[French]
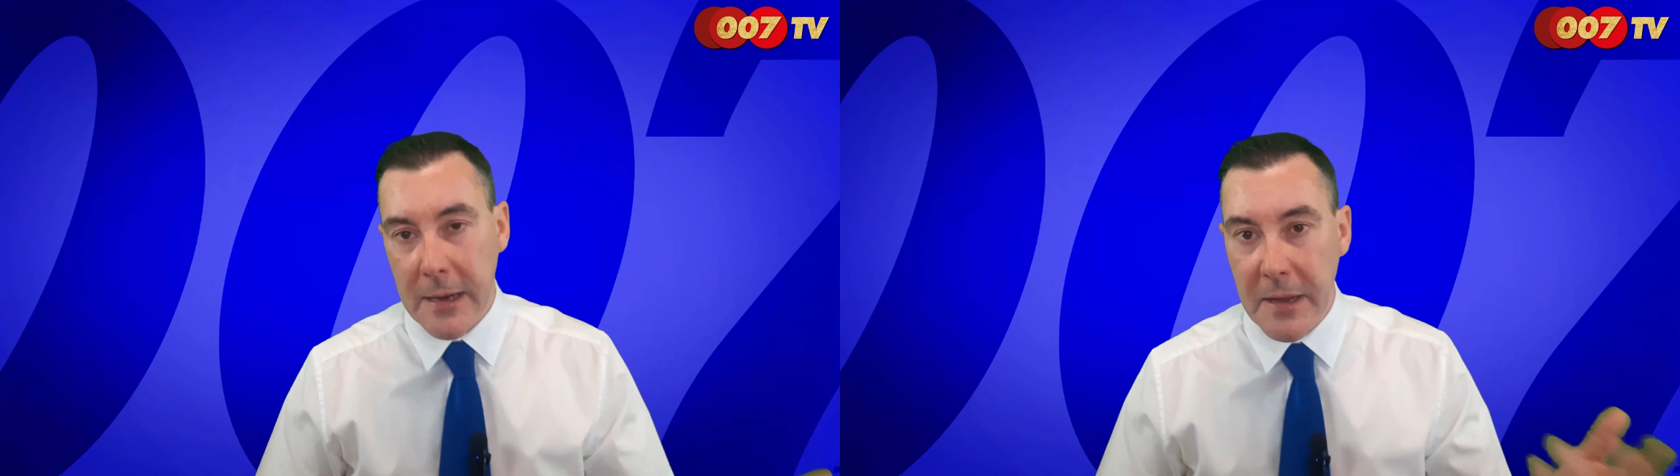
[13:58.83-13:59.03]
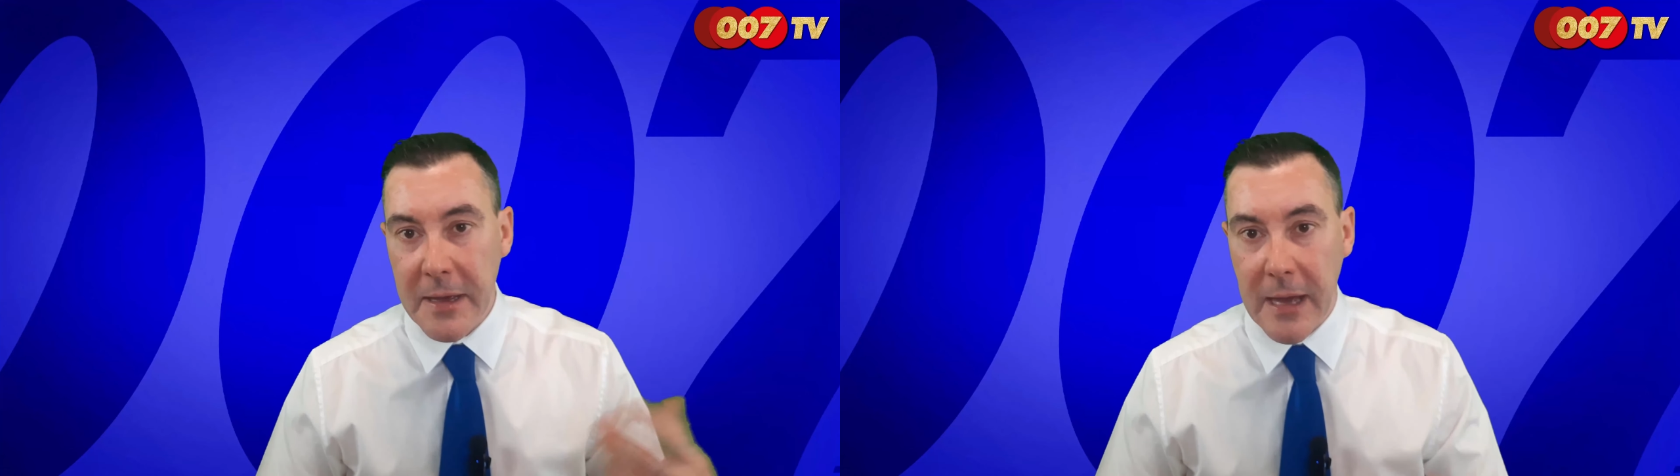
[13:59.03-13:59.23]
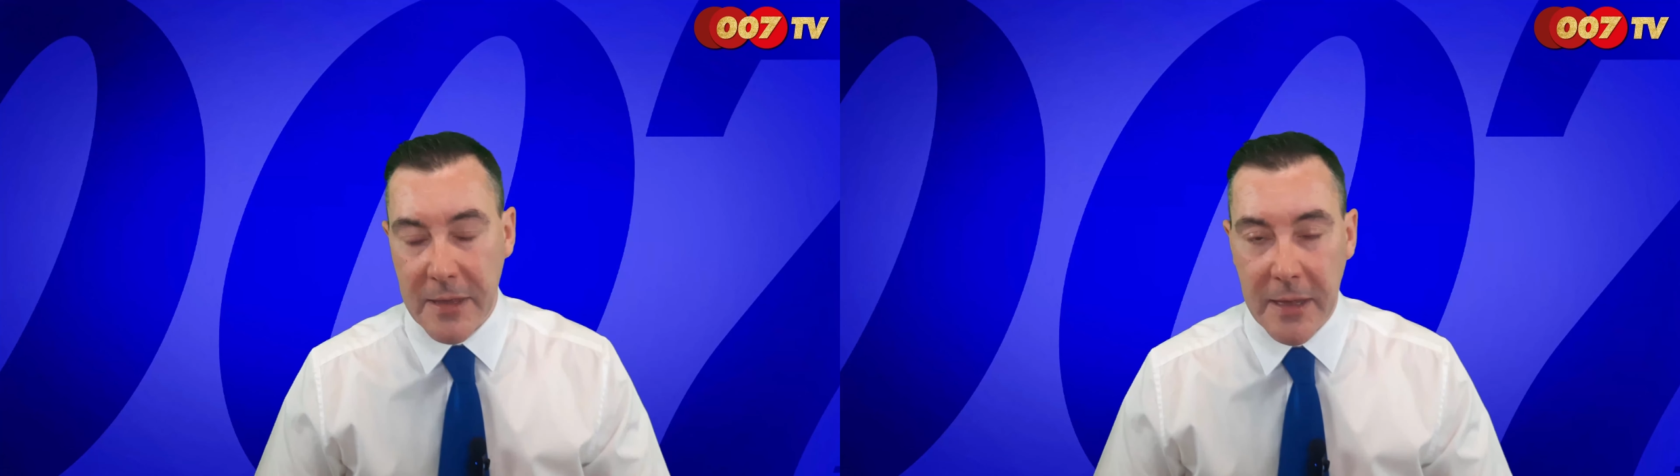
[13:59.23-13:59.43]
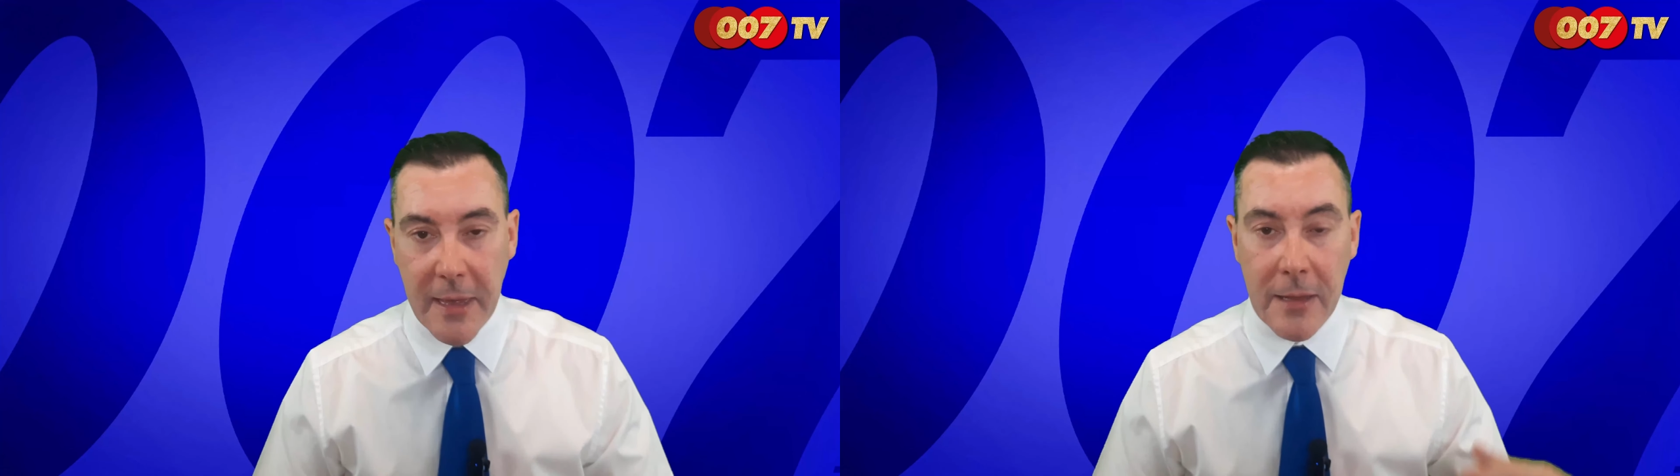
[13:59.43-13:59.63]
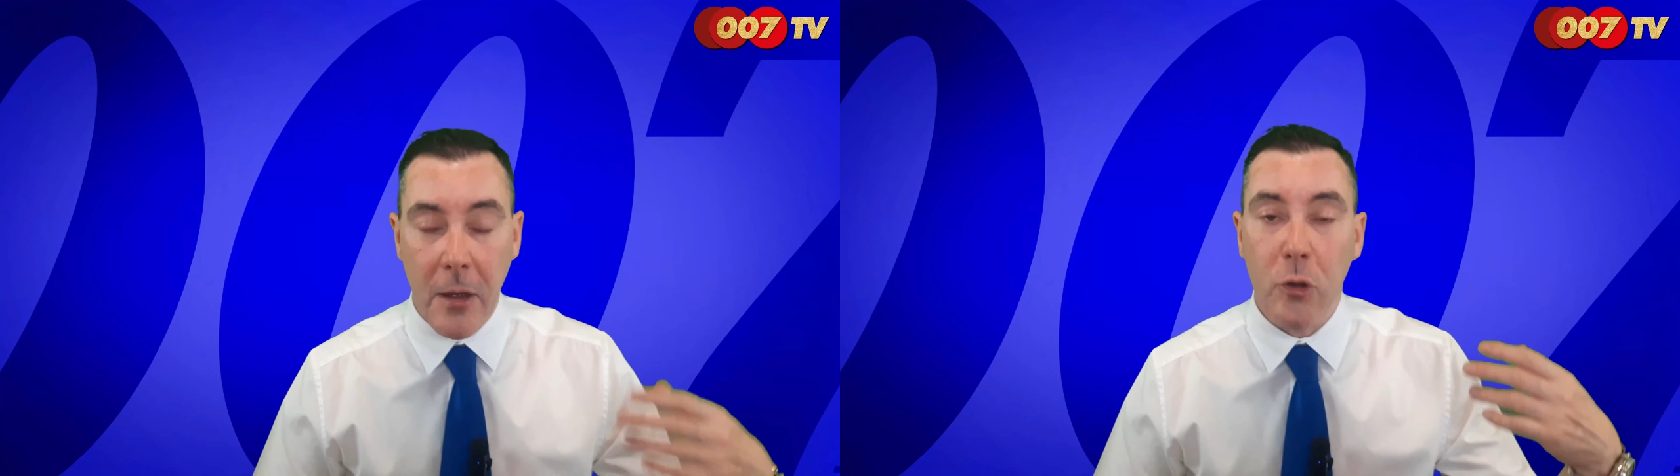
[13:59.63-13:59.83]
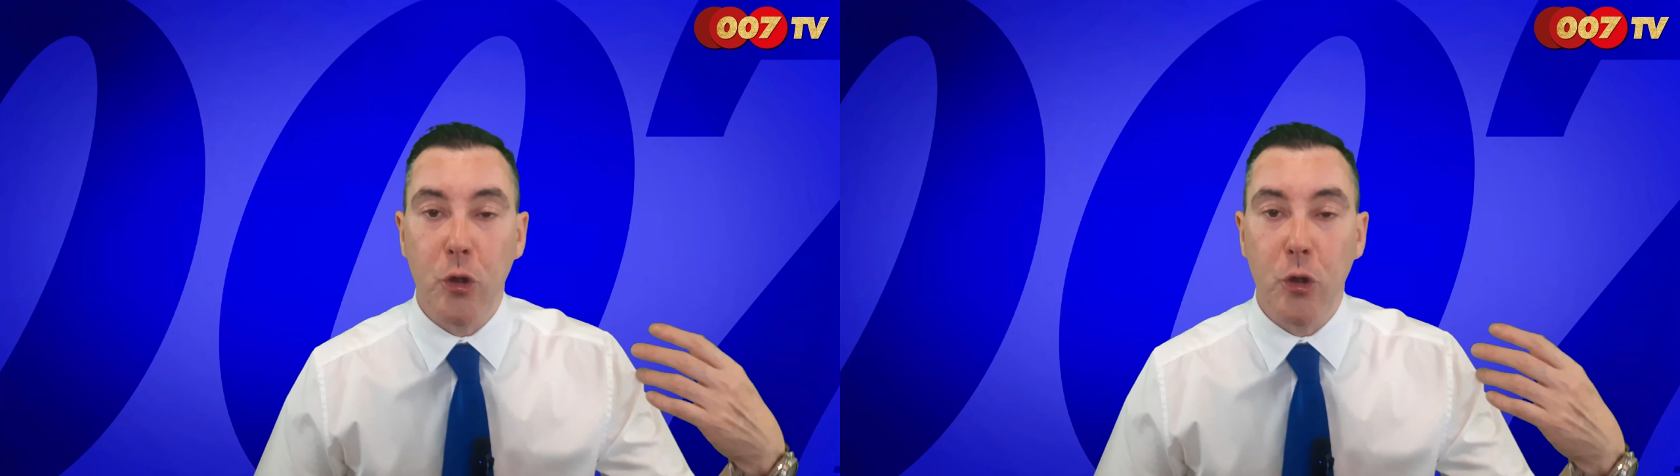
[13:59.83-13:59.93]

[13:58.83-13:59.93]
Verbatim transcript: Les délicatessènes